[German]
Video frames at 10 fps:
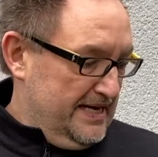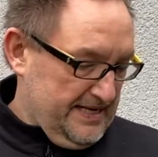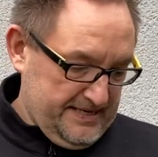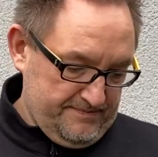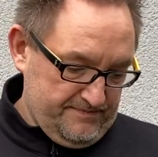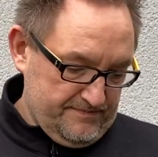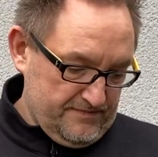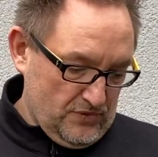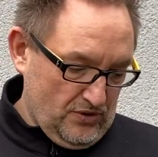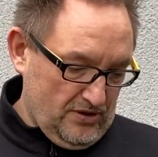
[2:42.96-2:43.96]
Ähm,
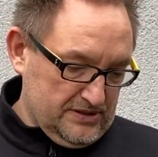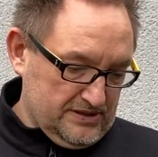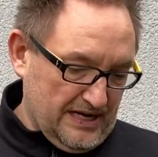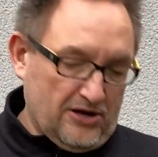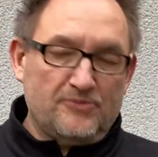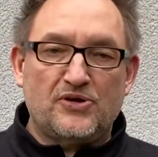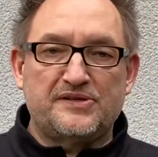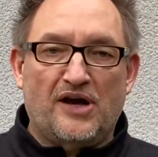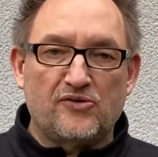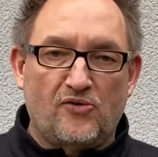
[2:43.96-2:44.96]
und da kommt auch
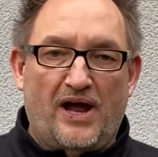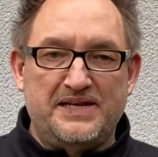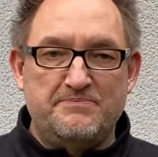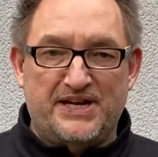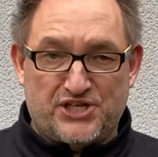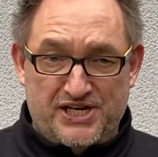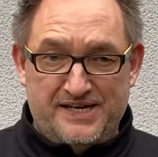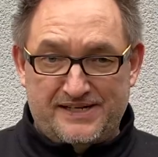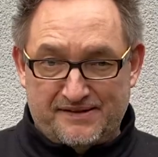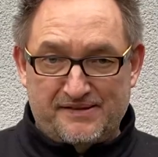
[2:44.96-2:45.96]
dieser Ausdruck Honey Badger
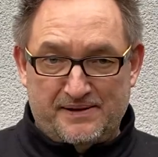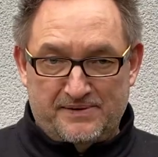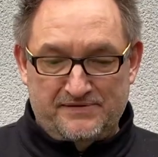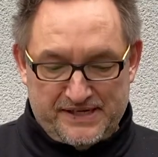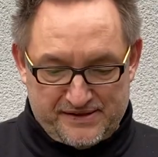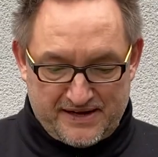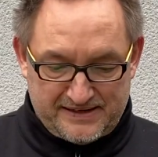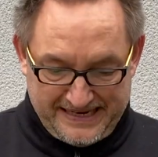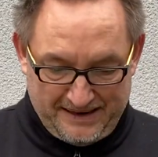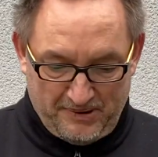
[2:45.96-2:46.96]
her. Das ist aber, wie gesagt,
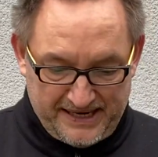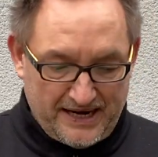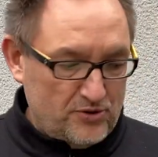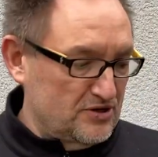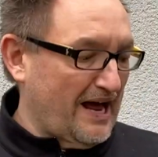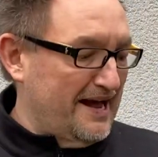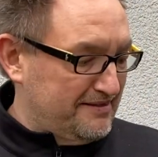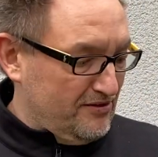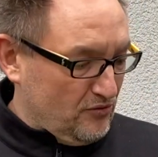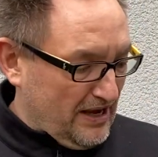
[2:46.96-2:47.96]
eher bei der
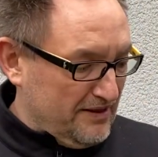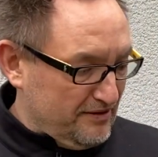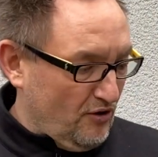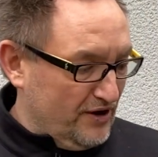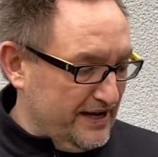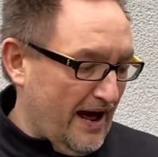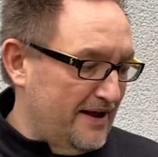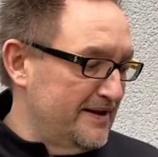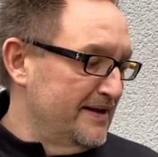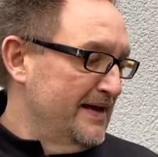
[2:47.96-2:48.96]
013 so das
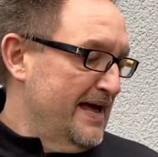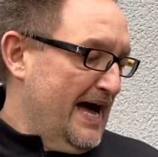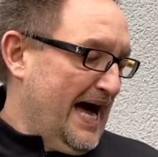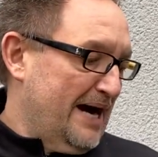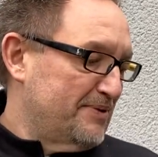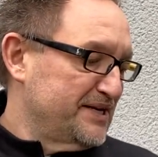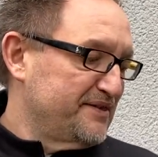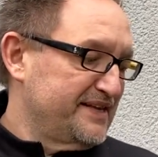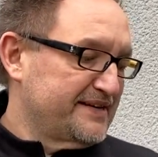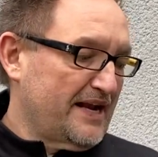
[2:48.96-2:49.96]
Original. Aber die
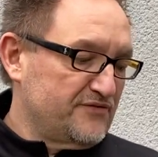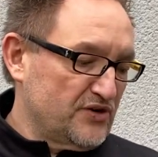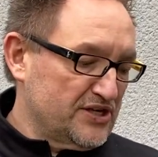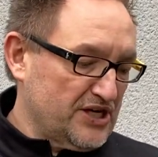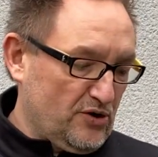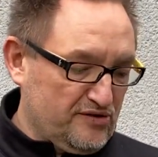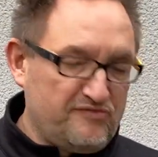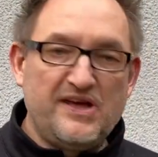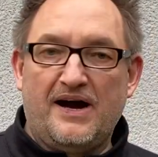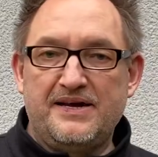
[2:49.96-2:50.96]
sieht halt wirklich aus
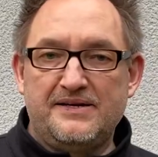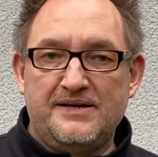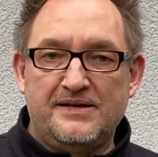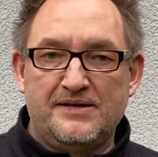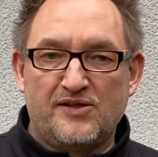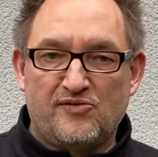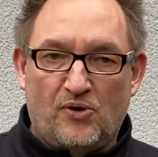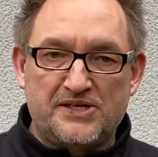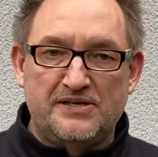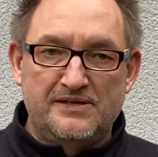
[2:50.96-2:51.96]
wie ein
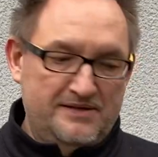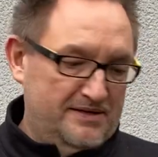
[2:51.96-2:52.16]
SWAT.